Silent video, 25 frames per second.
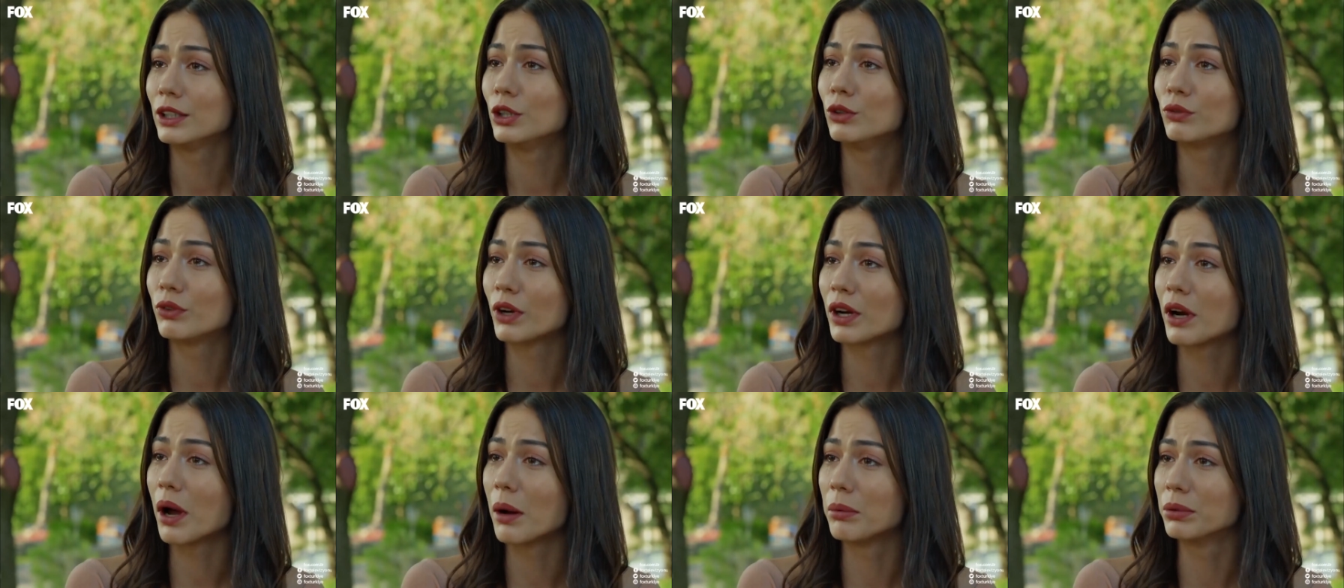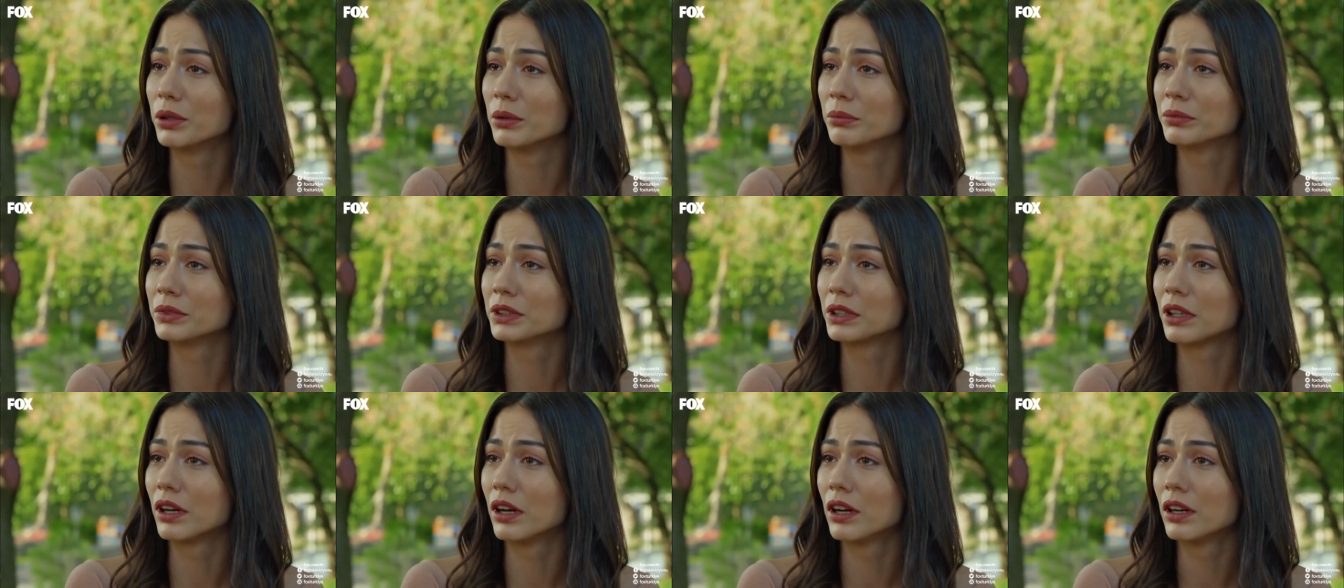Nilüfer
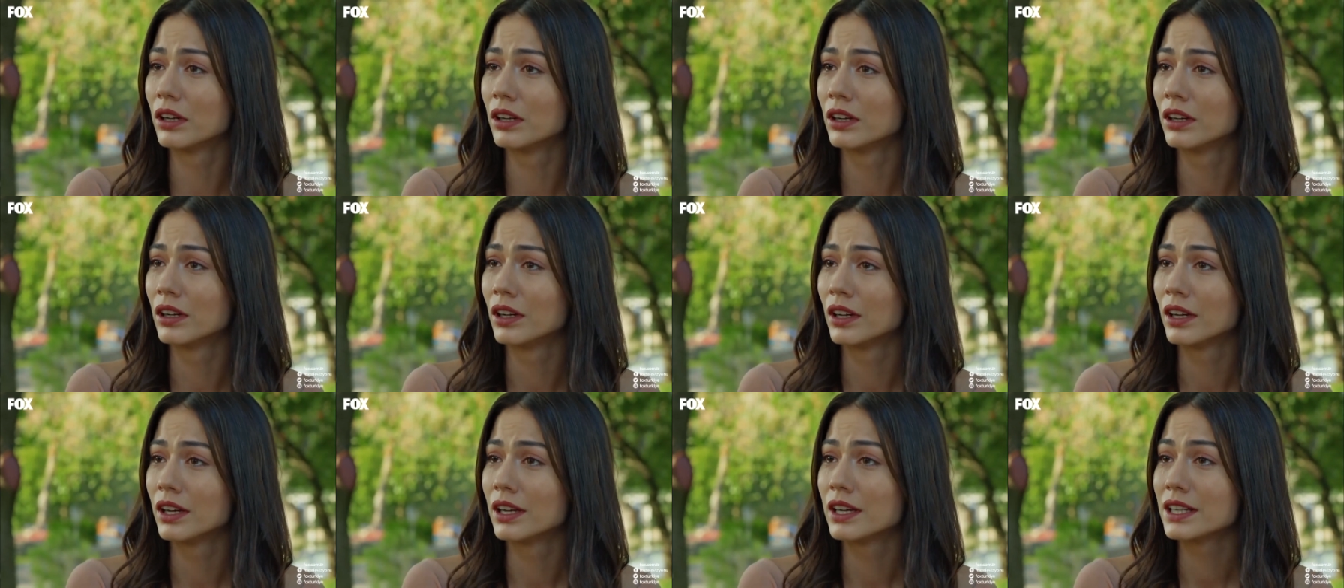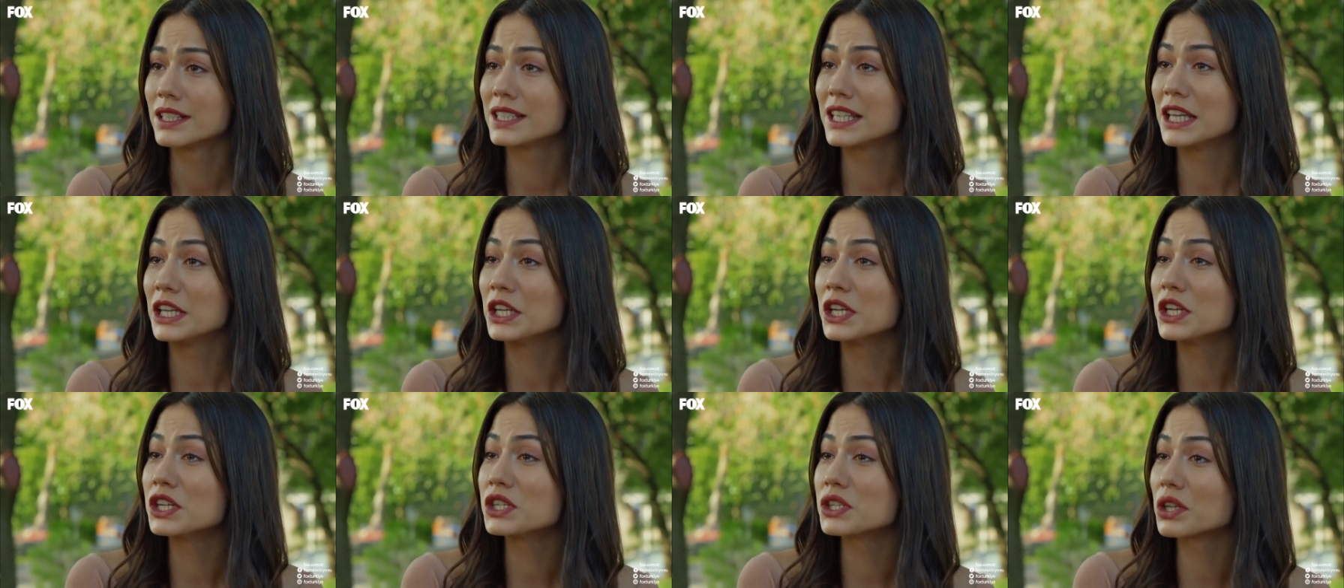ablamın da
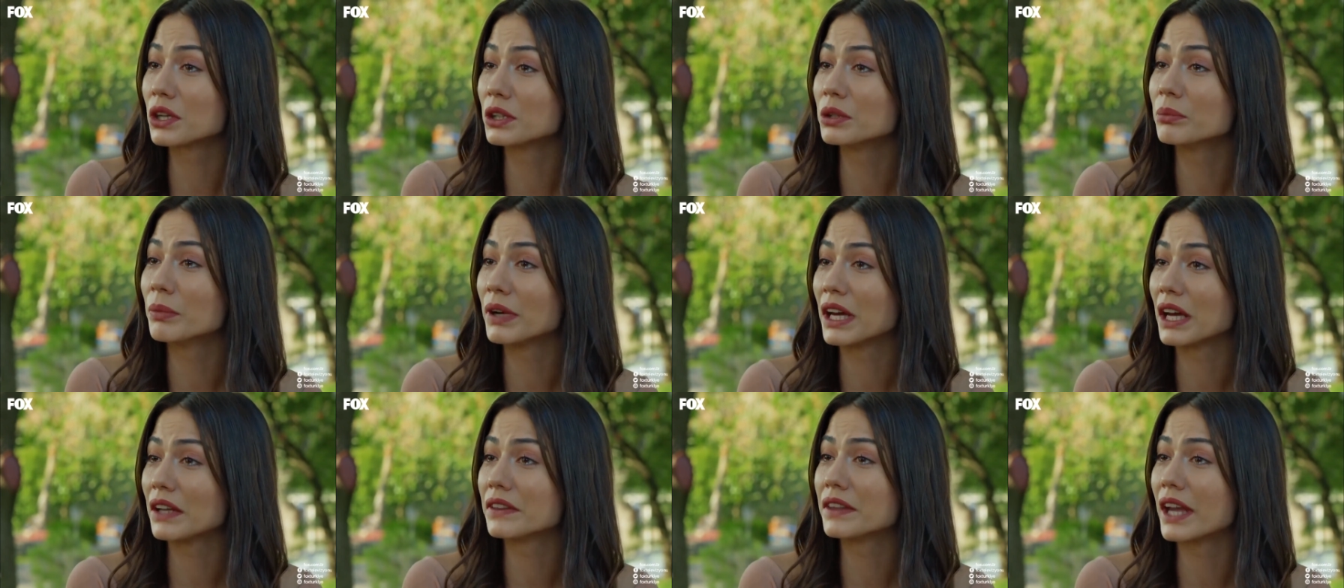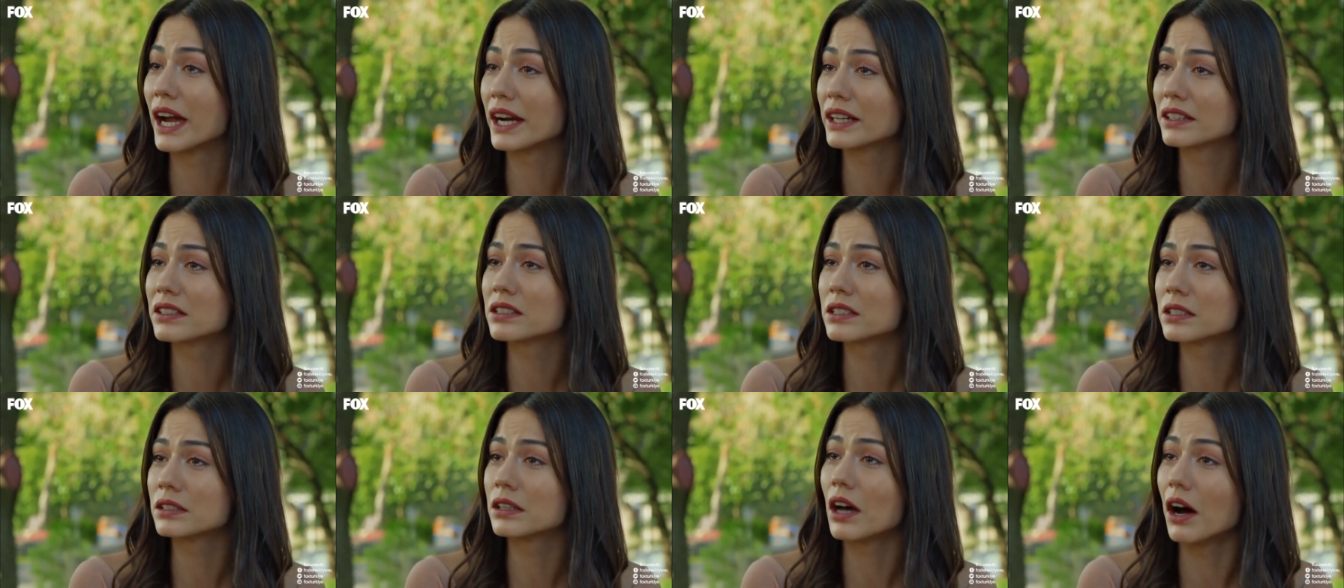seni hiç tanımayan
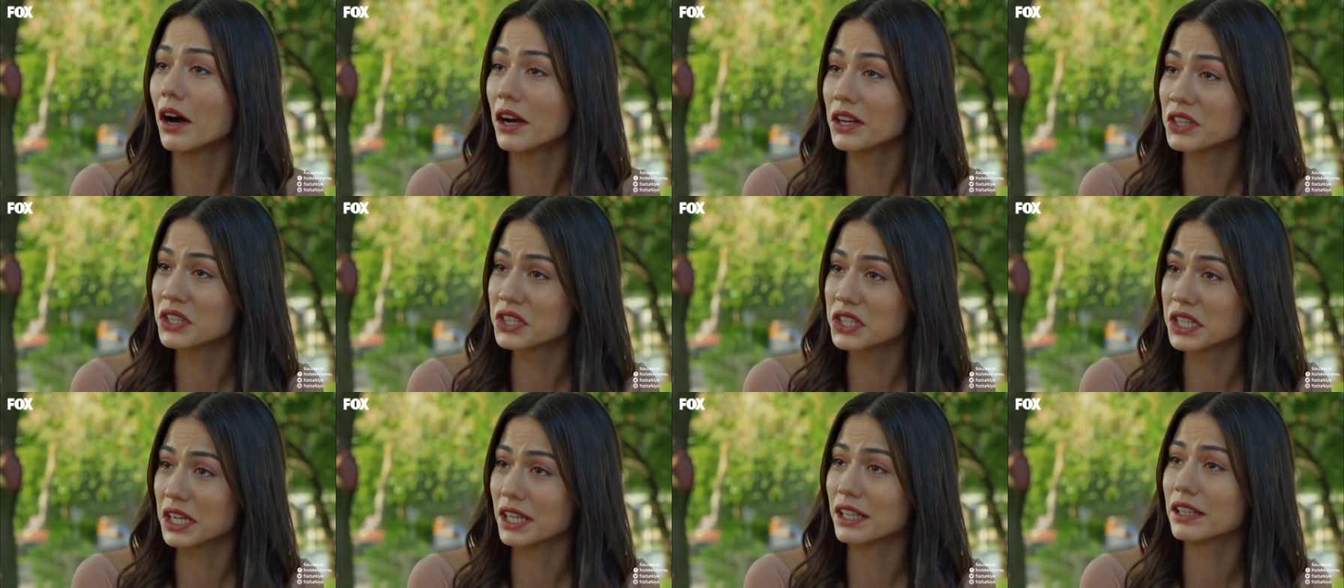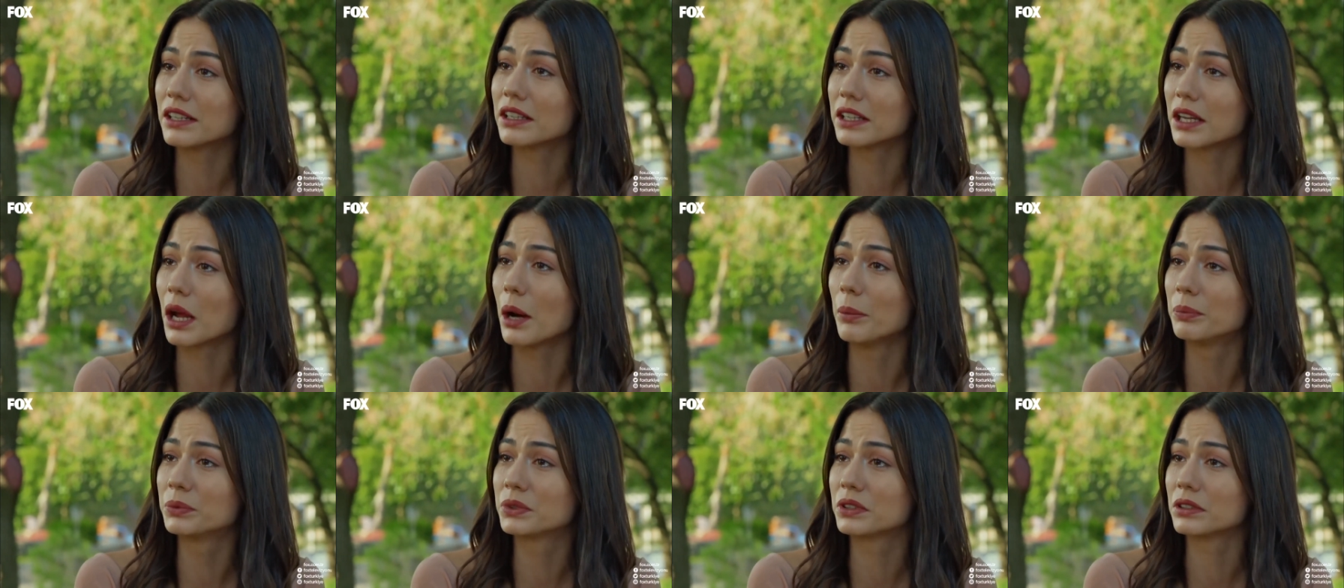Nergis'in de aynı
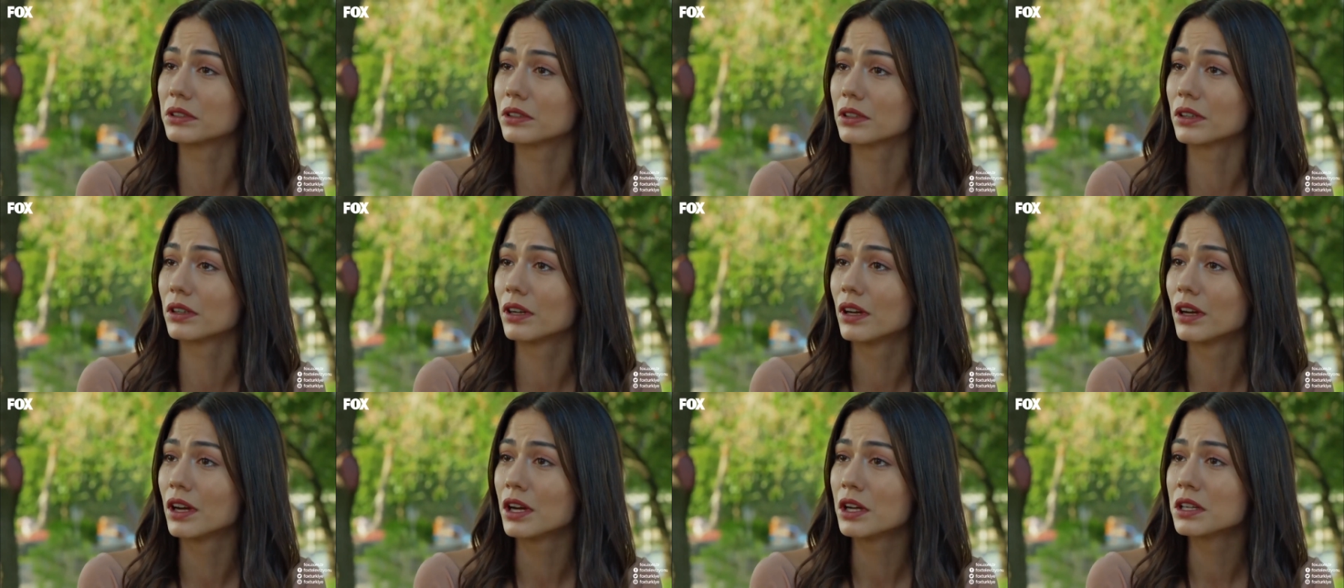şeyleri yaptığını...